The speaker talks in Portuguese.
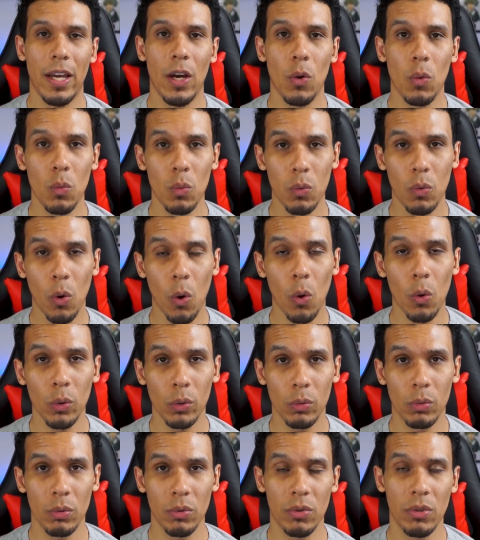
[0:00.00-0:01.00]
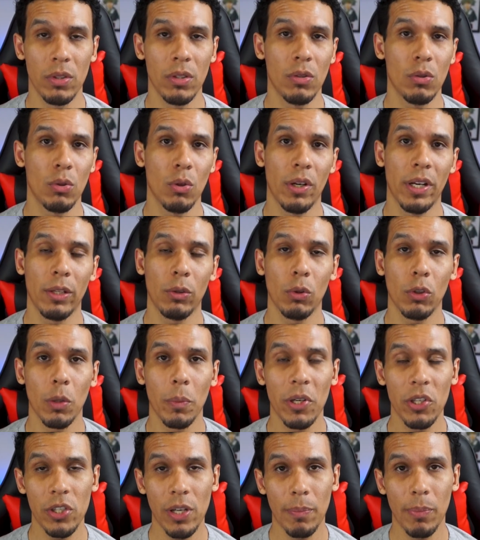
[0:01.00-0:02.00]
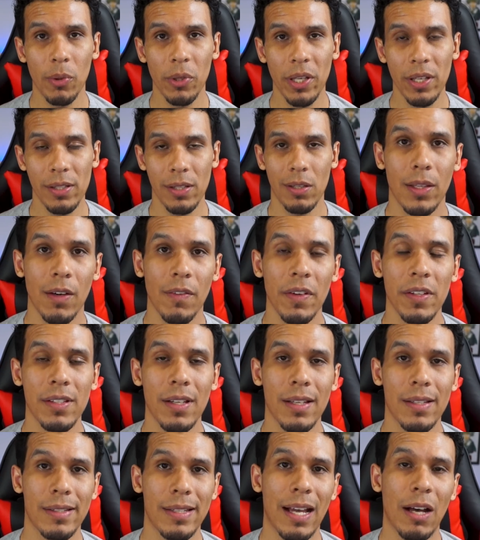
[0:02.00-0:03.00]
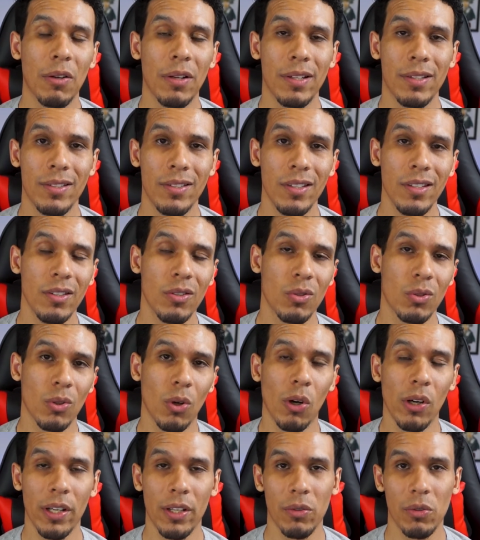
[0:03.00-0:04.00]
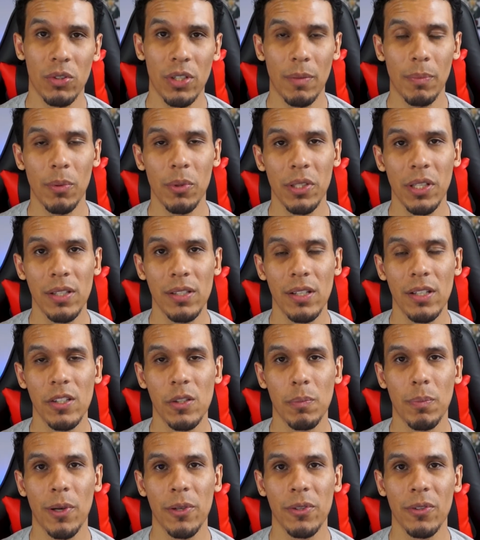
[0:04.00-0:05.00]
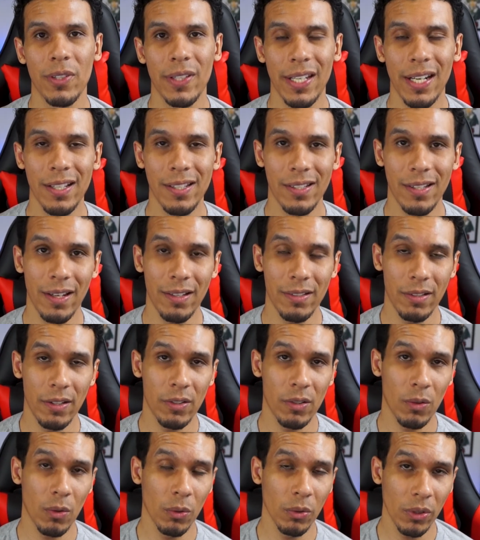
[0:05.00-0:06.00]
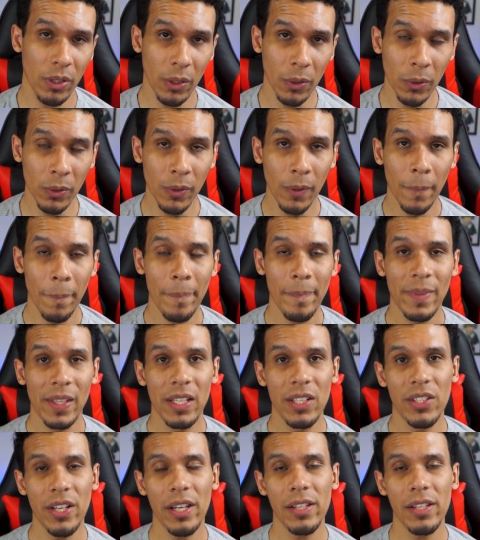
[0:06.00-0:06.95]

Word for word: é um conto de história totalmente japonesa. Talvez nas aulas de história dos japoneses eles possam ter acesso a esse conteúdo e já